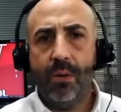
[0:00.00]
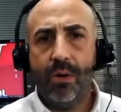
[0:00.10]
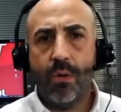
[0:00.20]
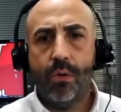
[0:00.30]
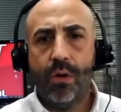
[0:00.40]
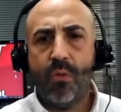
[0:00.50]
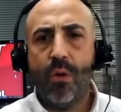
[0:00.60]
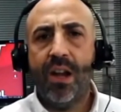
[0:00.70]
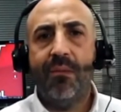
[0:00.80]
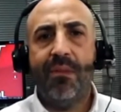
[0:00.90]
Raban Oscuro y
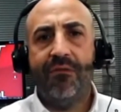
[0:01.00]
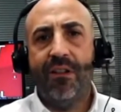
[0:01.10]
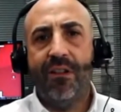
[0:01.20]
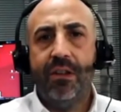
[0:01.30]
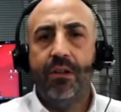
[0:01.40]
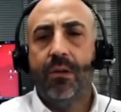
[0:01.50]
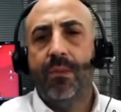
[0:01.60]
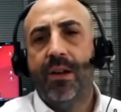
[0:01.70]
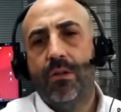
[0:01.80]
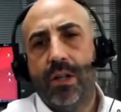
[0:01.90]
cuál la más fácil o
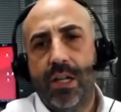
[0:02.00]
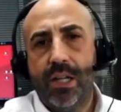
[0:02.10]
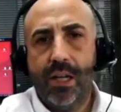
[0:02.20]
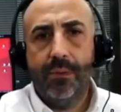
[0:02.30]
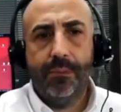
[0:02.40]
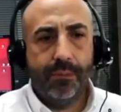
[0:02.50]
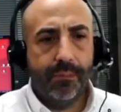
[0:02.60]
la más orgánica?